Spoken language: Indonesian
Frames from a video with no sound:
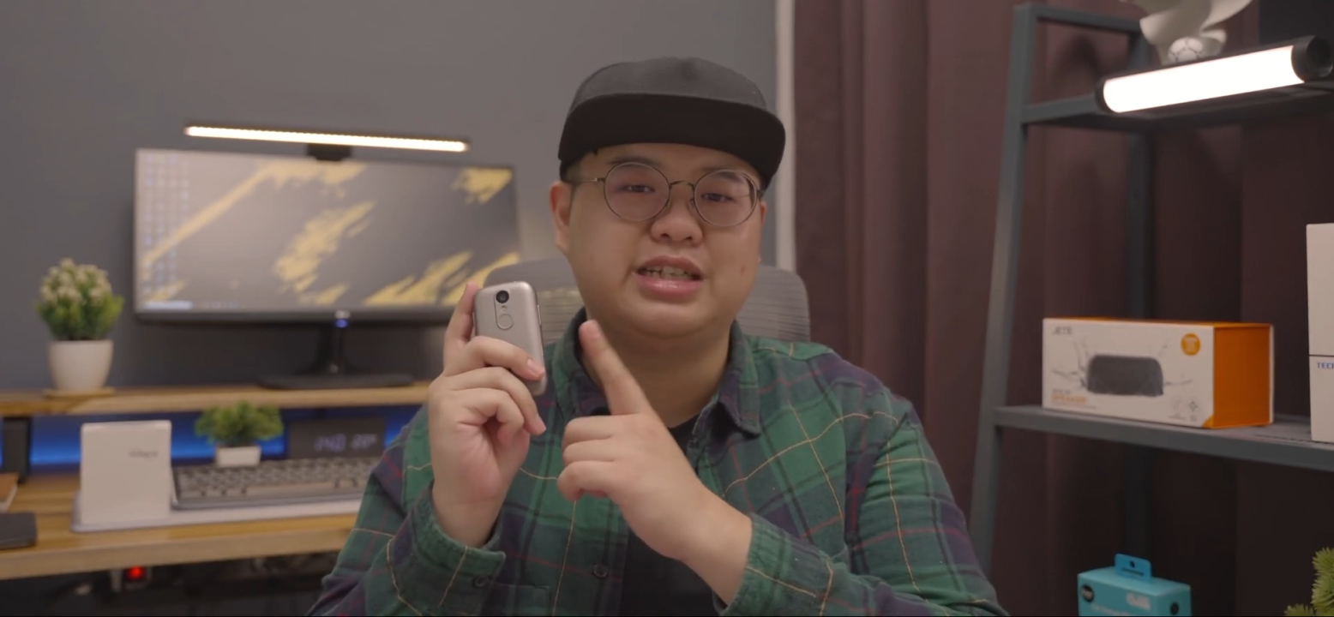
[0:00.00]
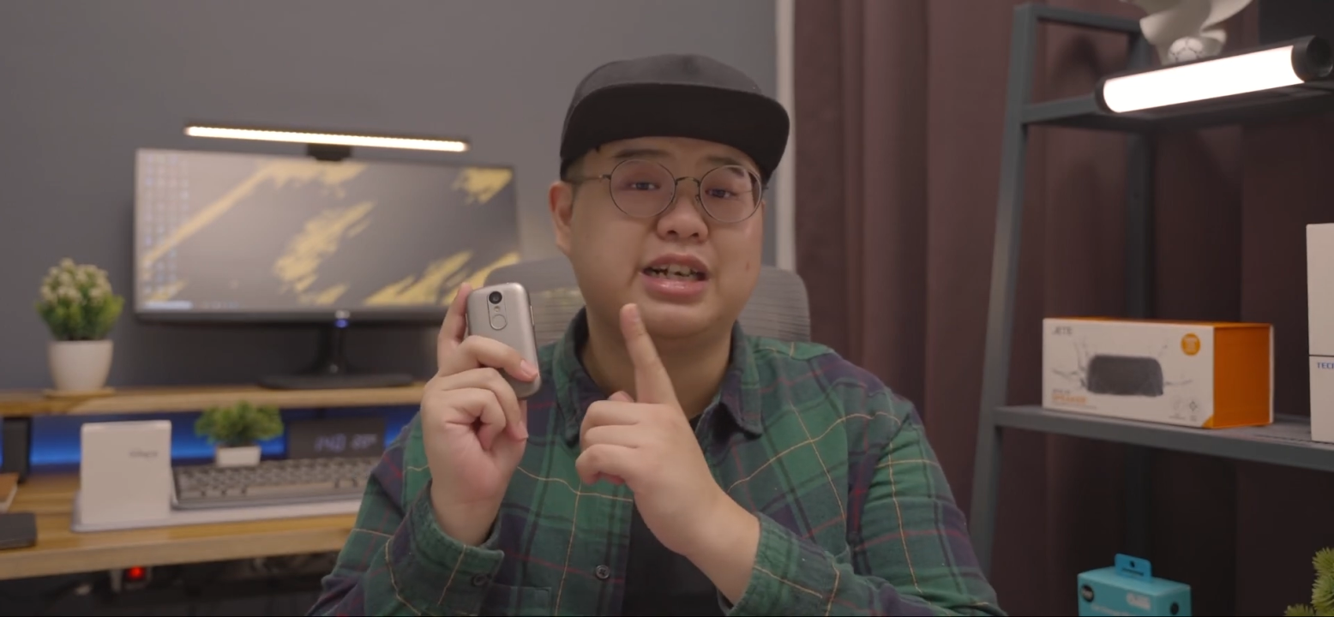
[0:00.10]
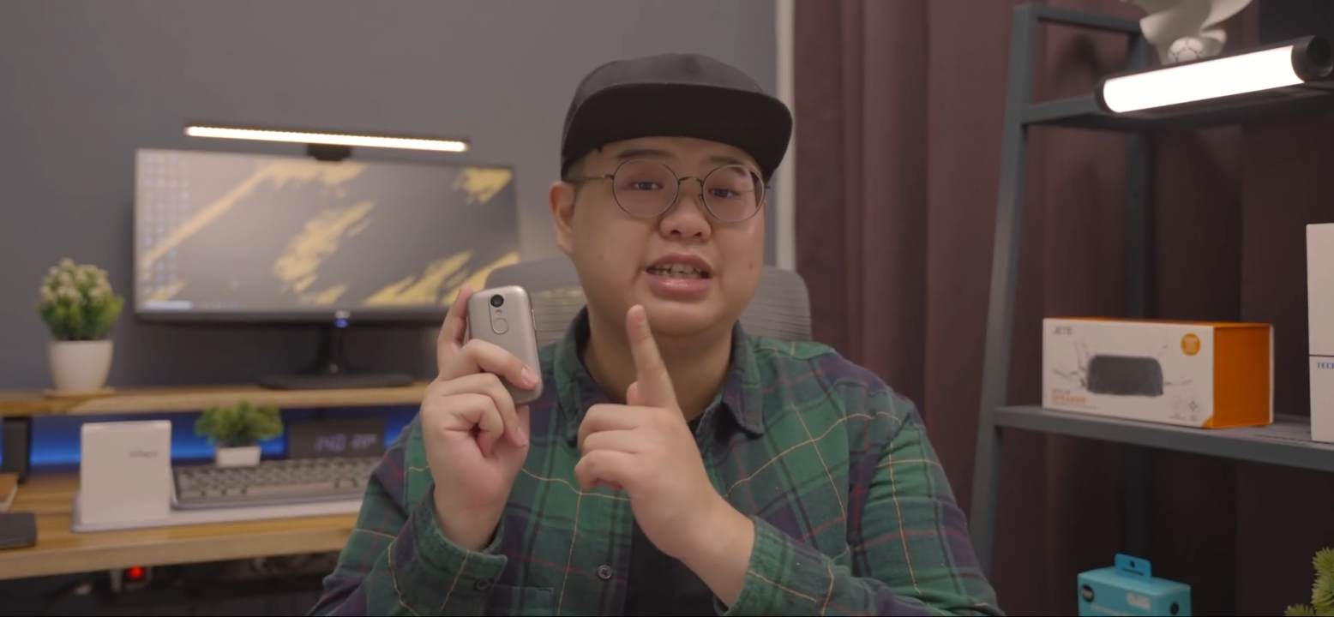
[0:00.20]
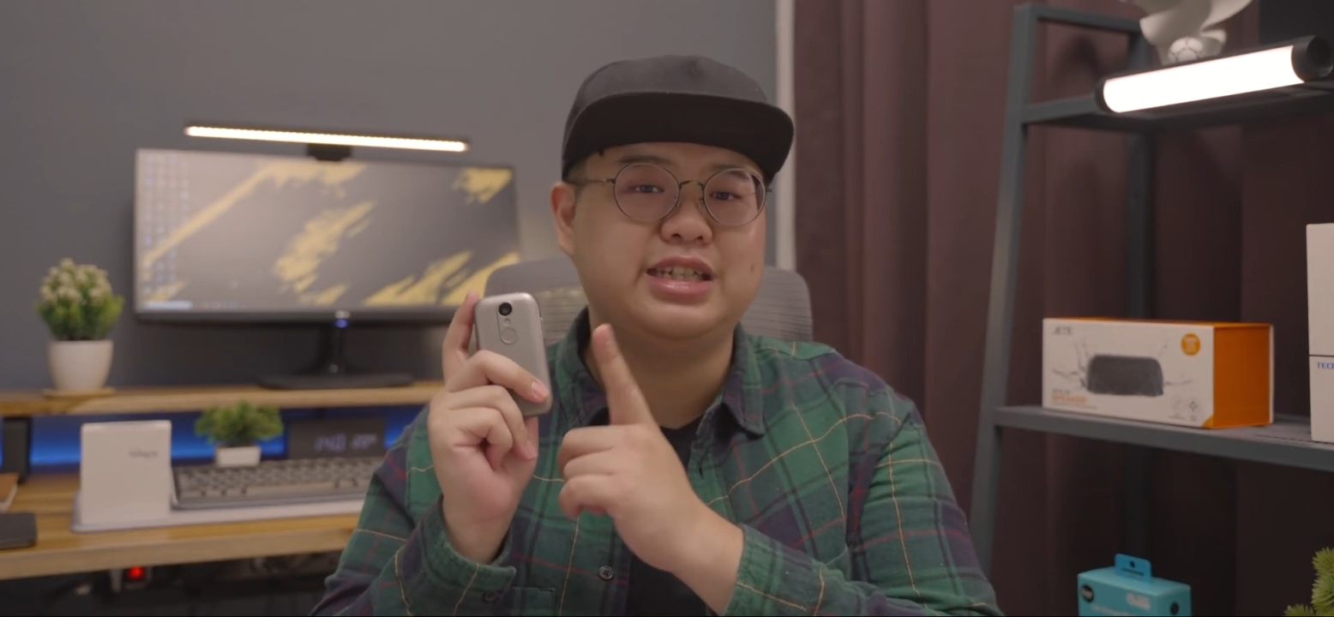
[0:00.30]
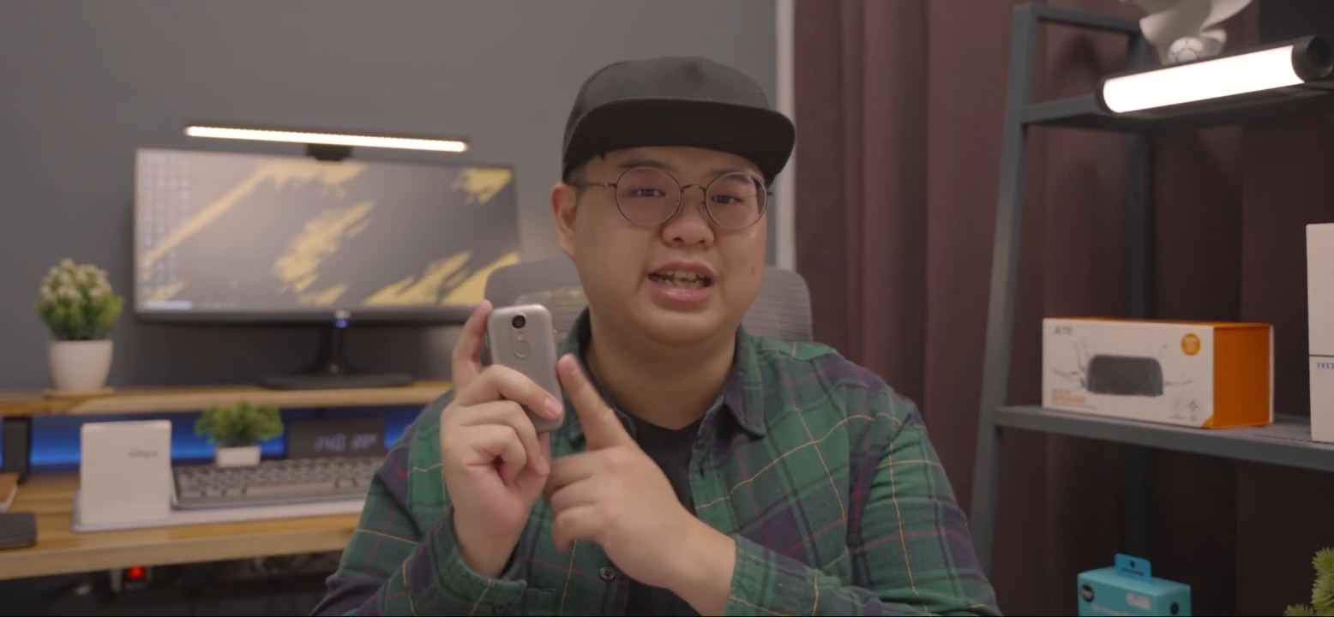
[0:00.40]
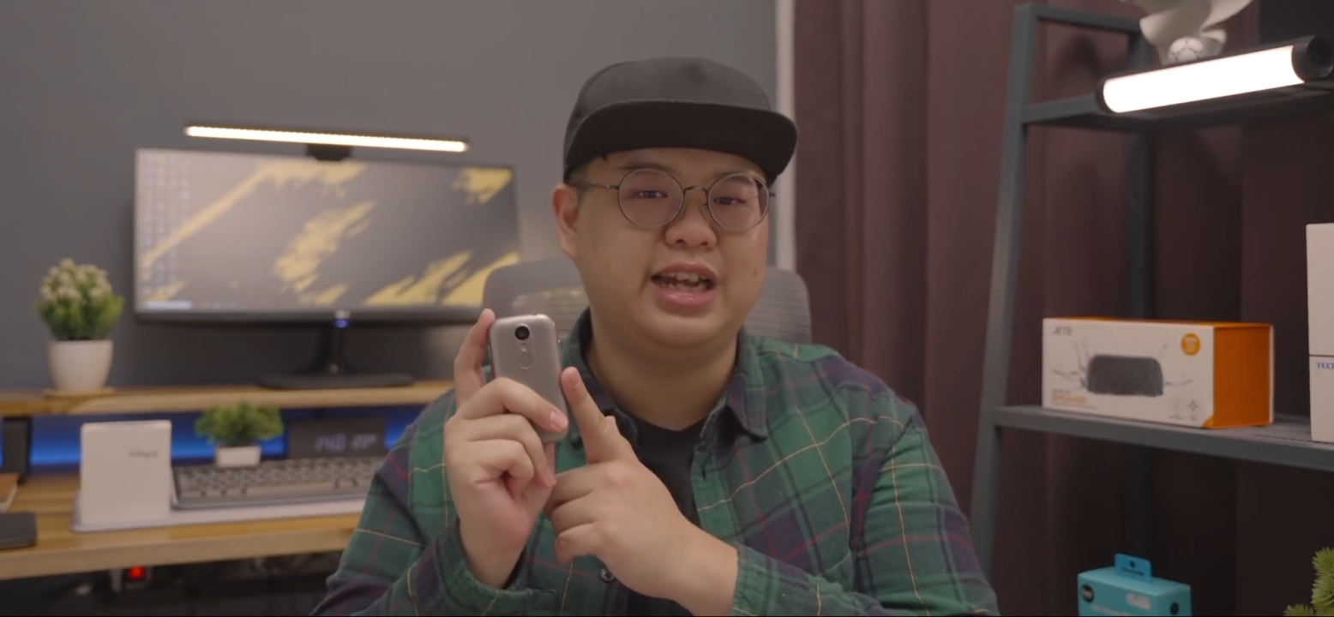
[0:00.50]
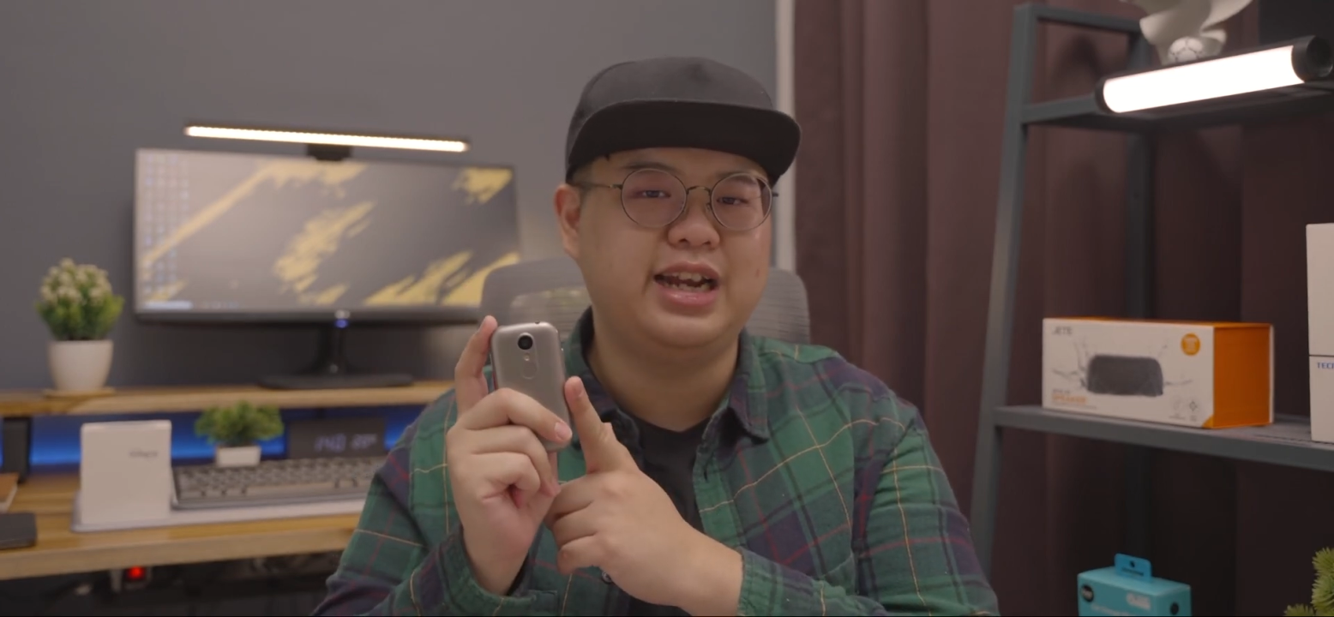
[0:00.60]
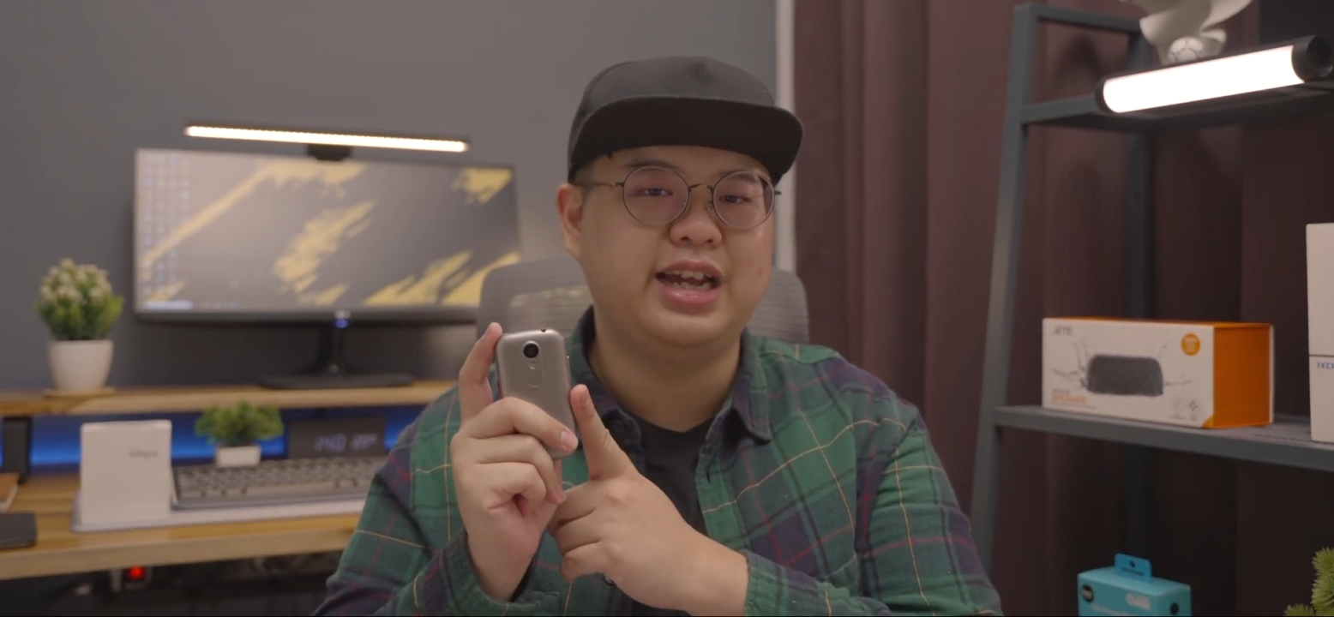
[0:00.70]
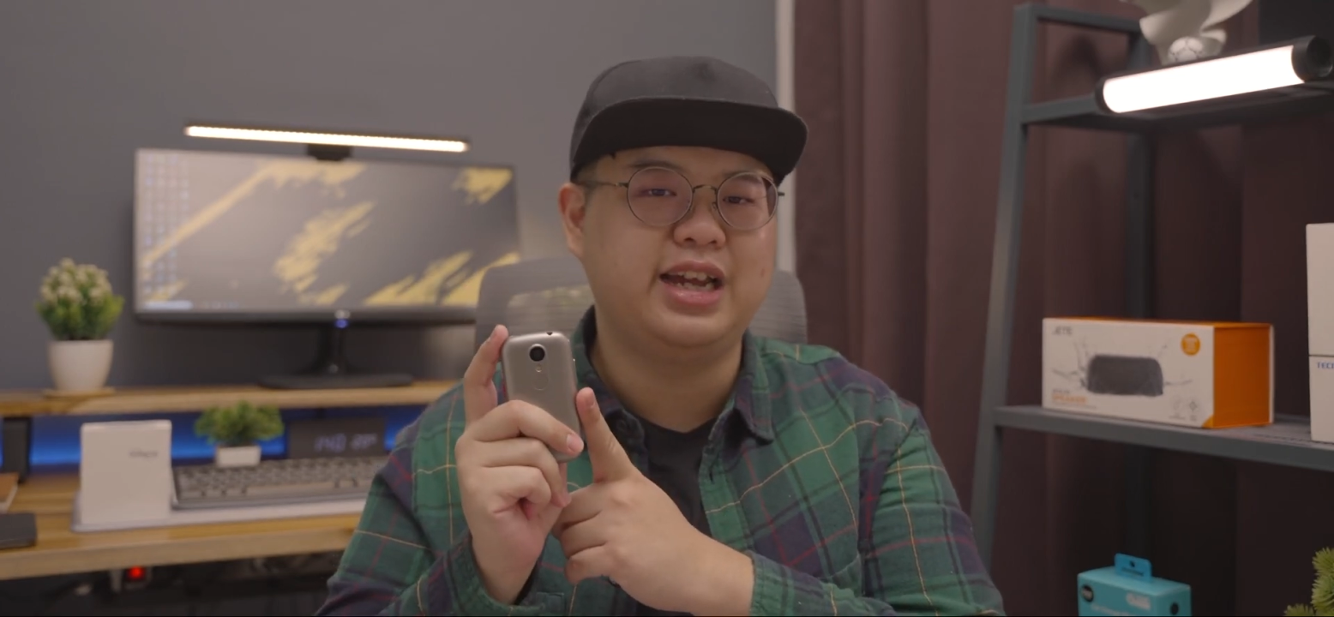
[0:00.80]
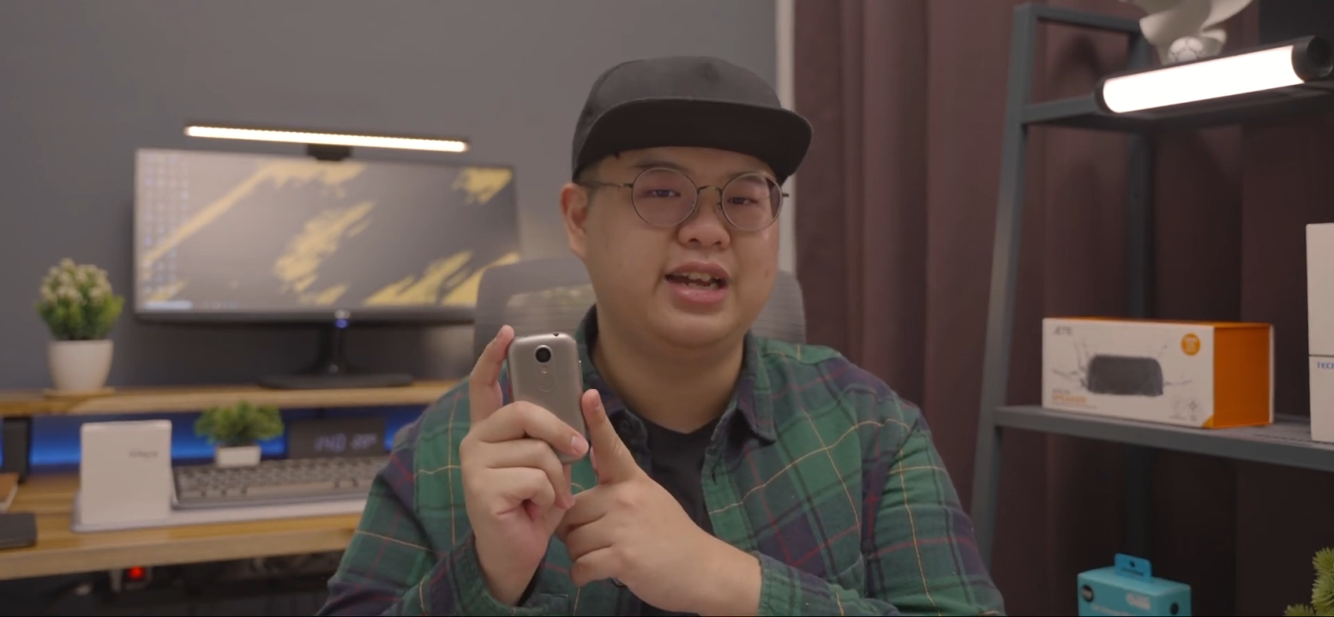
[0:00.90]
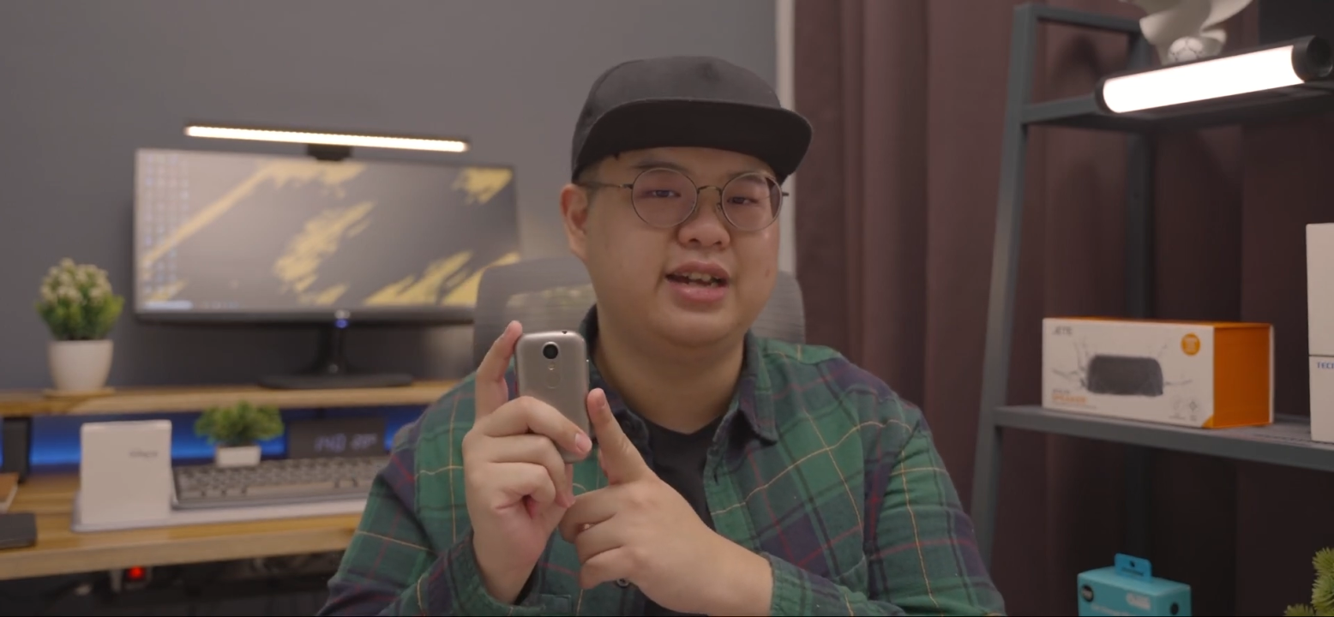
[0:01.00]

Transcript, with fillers: sekecil ini.